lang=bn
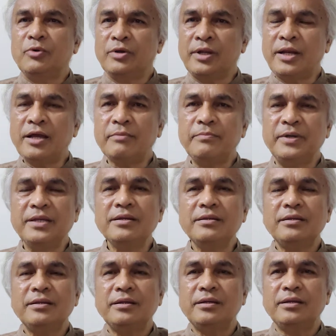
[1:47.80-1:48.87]
মনে রাখবেন
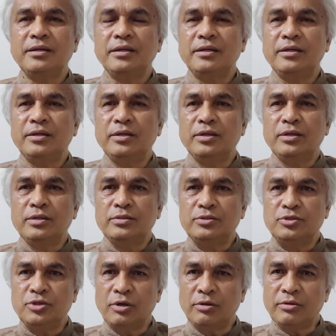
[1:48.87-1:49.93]

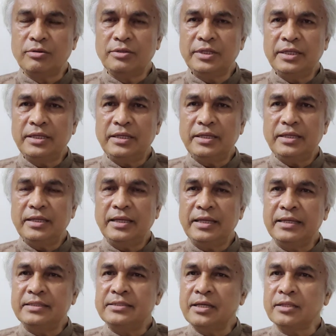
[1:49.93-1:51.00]
যখনই
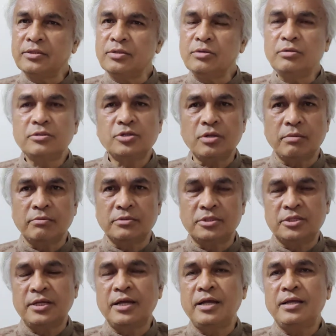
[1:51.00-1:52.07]
এই জাতীয়
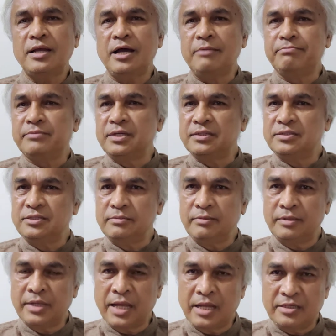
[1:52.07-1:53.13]
সমস্যা আপনার
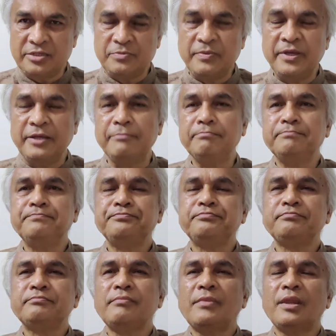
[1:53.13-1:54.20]
জীবনে আসবে
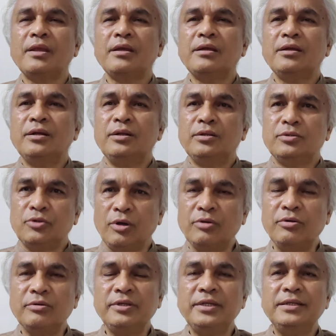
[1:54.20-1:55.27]

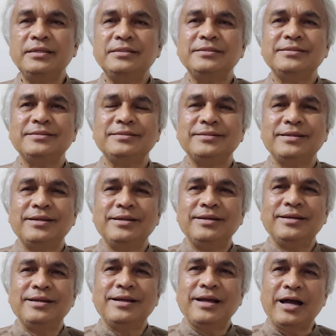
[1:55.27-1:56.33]
তখনই
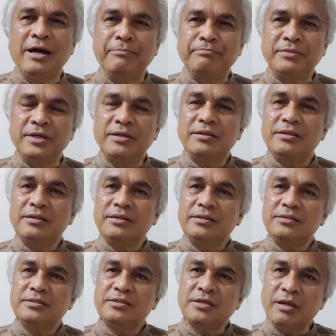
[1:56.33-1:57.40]
আপনার
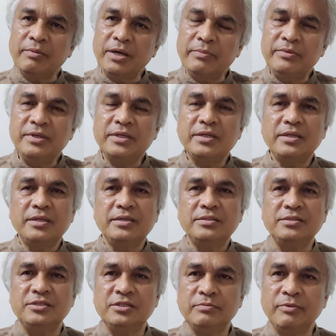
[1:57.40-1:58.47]
স্বাভাবিক
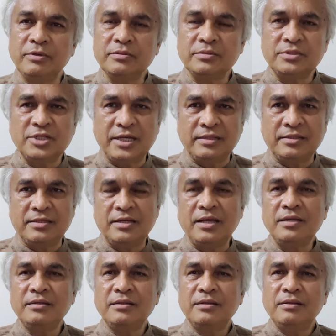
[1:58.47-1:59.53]

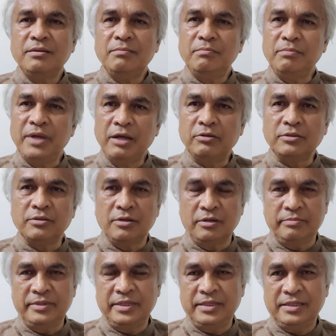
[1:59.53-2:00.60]
জীবনযাত্রা ব্যাহত
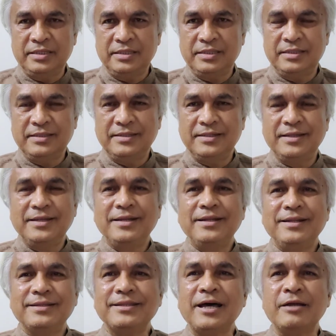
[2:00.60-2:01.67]
হবে
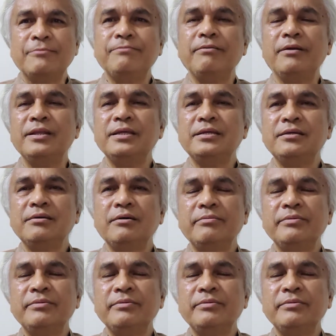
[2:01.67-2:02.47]
তার ফলে কি